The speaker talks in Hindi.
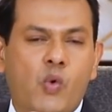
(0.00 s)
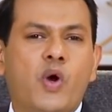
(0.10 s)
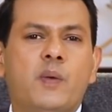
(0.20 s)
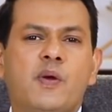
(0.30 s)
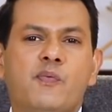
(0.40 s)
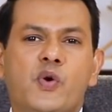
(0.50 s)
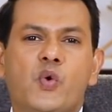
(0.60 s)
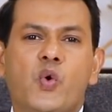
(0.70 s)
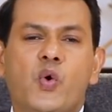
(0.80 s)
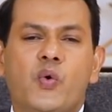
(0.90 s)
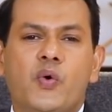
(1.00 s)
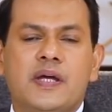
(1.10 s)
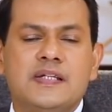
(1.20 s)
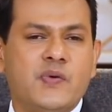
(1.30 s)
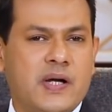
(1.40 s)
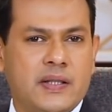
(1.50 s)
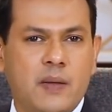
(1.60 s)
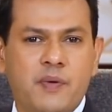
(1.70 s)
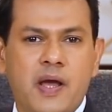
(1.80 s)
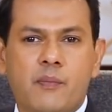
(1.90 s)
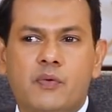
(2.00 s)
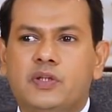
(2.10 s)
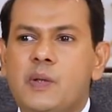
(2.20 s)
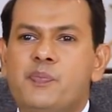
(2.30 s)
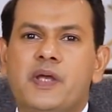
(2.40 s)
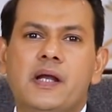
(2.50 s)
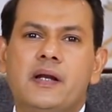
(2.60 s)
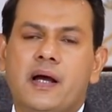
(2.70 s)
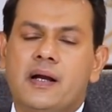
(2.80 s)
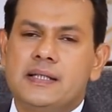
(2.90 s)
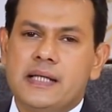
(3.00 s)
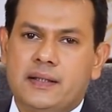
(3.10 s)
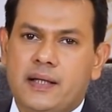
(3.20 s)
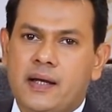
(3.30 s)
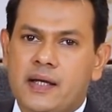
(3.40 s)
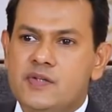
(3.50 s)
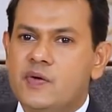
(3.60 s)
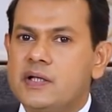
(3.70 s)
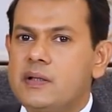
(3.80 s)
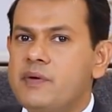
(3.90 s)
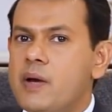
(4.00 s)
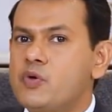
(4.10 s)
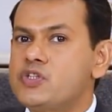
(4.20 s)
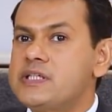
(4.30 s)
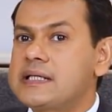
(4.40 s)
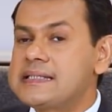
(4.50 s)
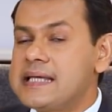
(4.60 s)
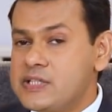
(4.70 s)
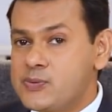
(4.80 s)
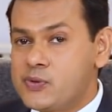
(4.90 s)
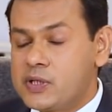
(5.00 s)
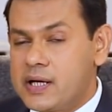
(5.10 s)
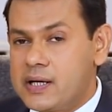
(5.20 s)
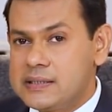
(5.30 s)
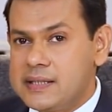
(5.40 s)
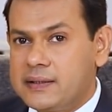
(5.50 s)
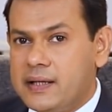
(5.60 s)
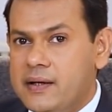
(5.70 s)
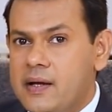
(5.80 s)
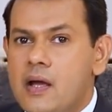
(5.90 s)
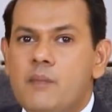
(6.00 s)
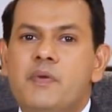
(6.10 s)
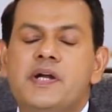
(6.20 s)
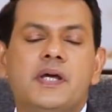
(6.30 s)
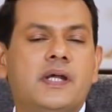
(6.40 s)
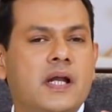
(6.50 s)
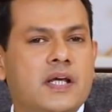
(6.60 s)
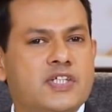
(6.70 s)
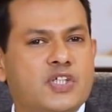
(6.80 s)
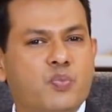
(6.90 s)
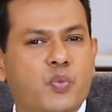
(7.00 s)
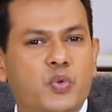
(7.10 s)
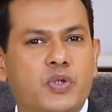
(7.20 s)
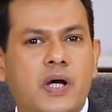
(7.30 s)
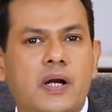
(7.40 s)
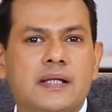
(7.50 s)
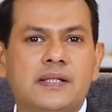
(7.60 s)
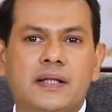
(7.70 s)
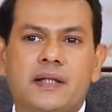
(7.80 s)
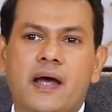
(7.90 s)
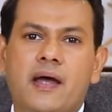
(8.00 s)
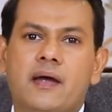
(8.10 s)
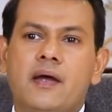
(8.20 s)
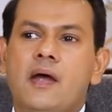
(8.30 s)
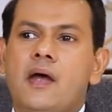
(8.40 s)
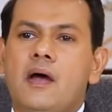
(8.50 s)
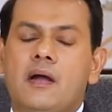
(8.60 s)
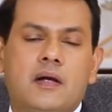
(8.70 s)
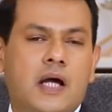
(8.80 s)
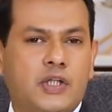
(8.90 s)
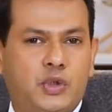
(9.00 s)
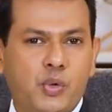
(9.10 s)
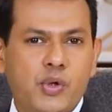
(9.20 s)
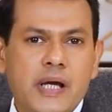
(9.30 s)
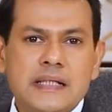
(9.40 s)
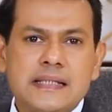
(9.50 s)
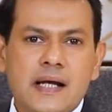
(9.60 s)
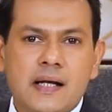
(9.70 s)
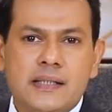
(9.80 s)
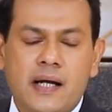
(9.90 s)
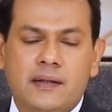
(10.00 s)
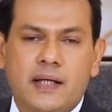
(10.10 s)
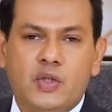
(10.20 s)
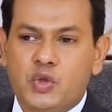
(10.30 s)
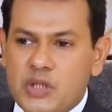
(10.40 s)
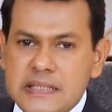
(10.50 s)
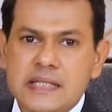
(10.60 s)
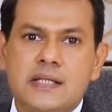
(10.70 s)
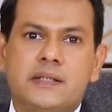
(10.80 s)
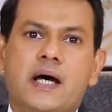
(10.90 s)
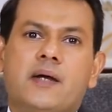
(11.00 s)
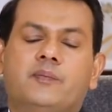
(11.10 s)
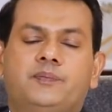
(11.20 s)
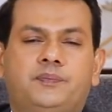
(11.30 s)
कोई भी विरगो इस वक्त अपने आप को तब्दील करना चाहता है इस वक्त अपने आप को सक्सेसफुल करना चाहता है मटीरियली स्मूथ करना चाहता है लग्जूरियस करना चाहता है तो दिस इज़ द टाइम